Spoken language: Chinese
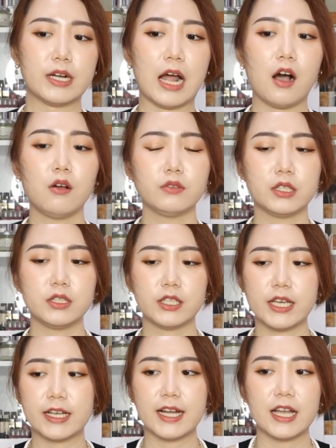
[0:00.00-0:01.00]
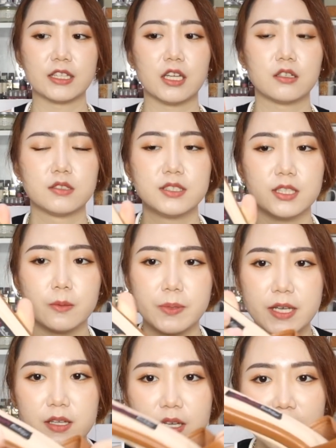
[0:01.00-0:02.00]
然后呢，可以看到这
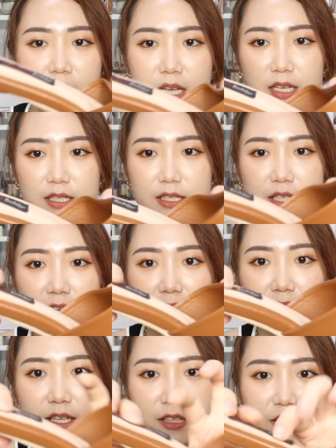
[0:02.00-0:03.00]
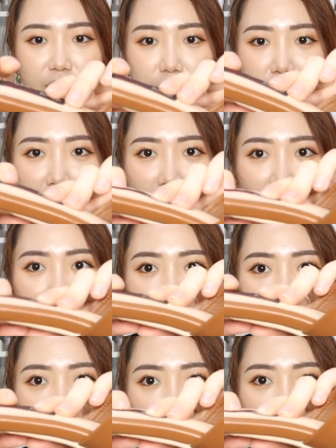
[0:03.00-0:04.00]
边鞋垫的地方
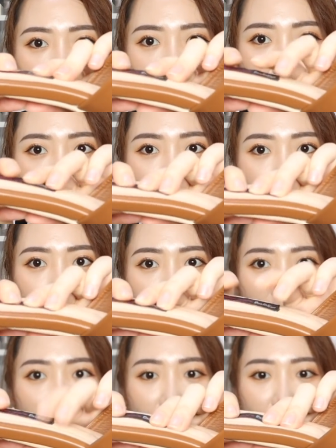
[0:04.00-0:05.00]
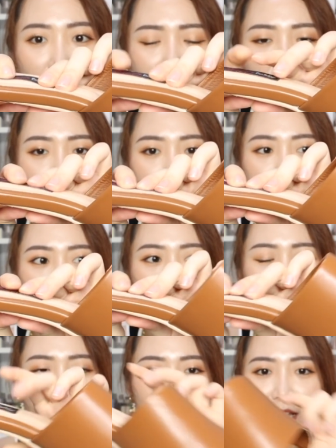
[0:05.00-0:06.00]
有没有厚跟
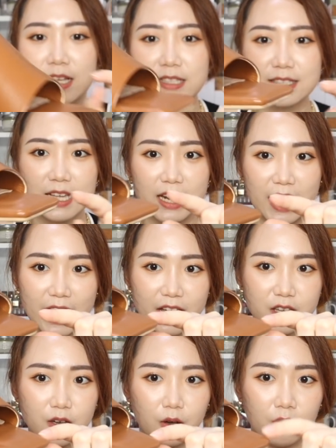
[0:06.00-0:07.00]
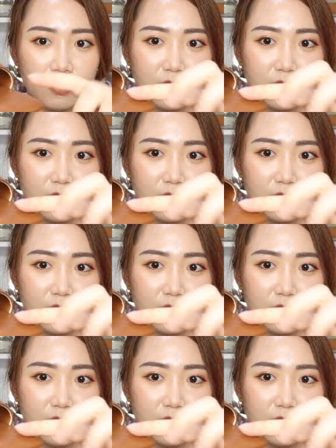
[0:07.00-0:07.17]
软？再来还有。